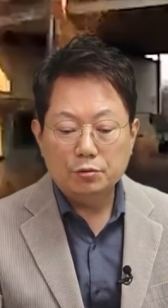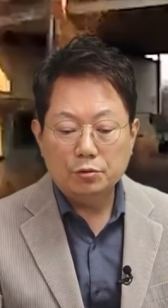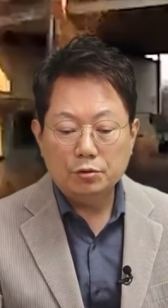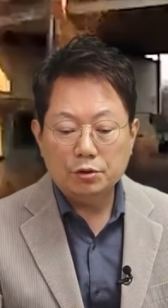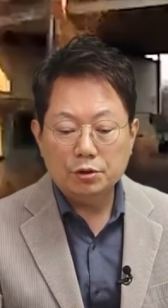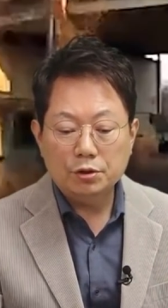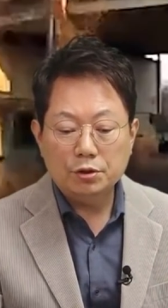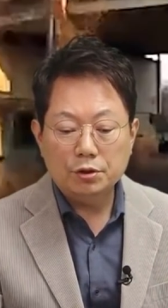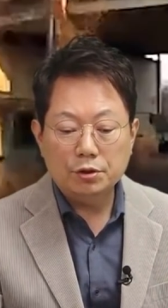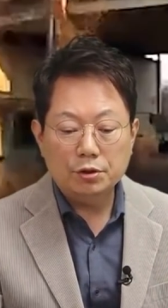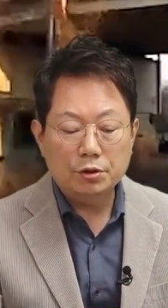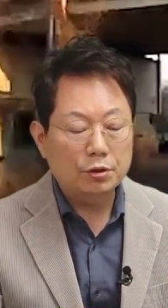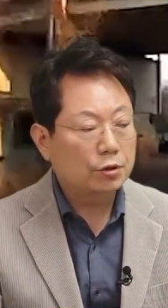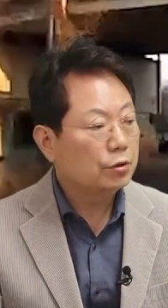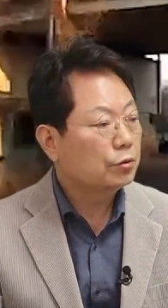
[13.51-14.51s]

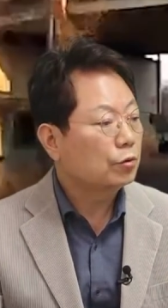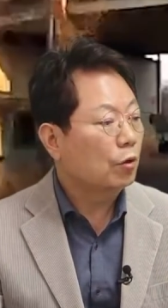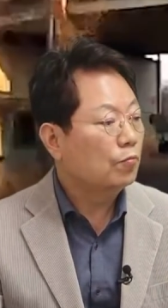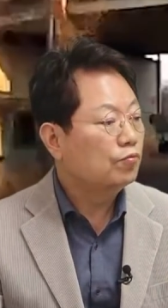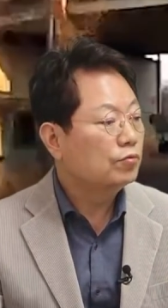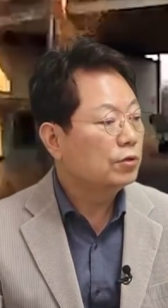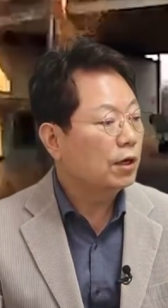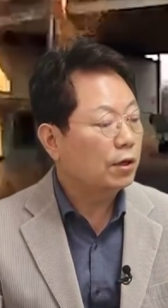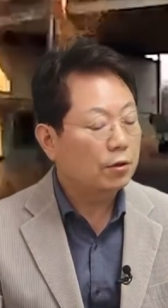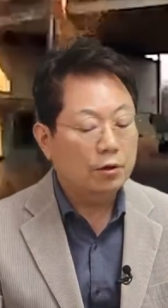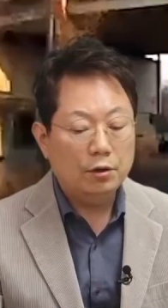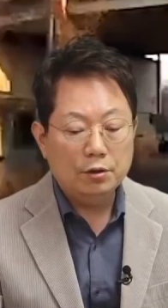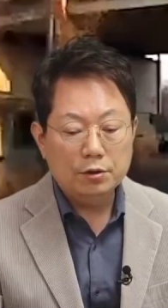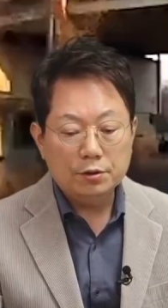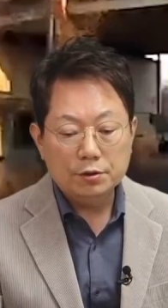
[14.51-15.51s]
여기
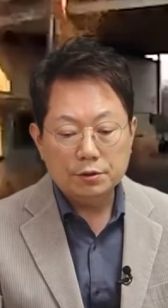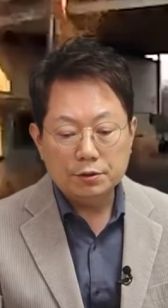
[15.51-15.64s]
덤프인가요?